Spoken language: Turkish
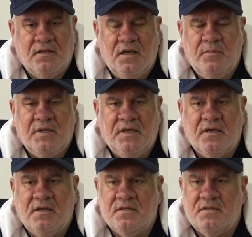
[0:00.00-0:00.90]

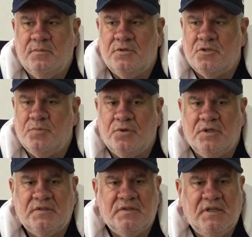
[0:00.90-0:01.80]
YMG Kastamonu Spor
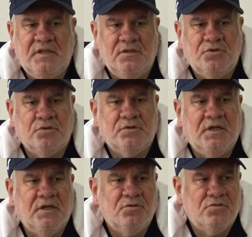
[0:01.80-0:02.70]
adına çok
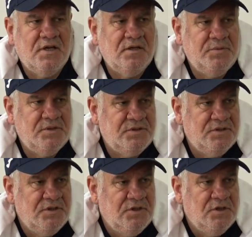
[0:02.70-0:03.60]
daha güzel bir
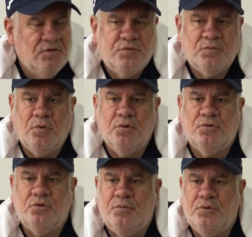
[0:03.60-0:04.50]
futbol
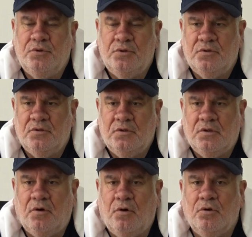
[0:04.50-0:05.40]
kulübü
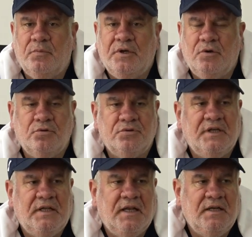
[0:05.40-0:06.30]
olma yolunda
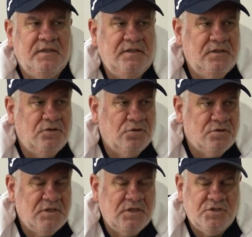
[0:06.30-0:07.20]
ilerlediğini
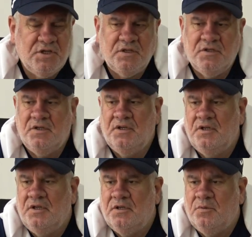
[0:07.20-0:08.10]
gösterecek.
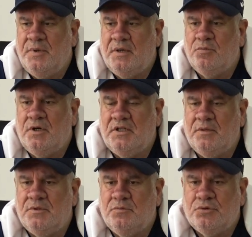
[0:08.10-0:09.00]
Ben bu
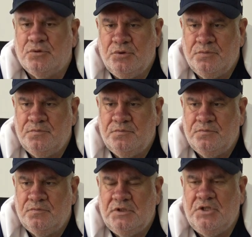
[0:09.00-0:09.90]
anlamda mutluyum.
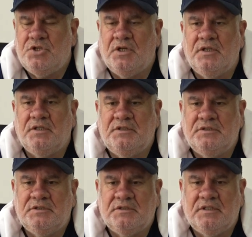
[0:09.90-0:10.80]
İnşallah
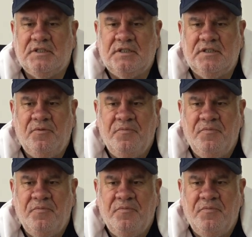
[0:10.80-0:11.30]
Iğdır'da da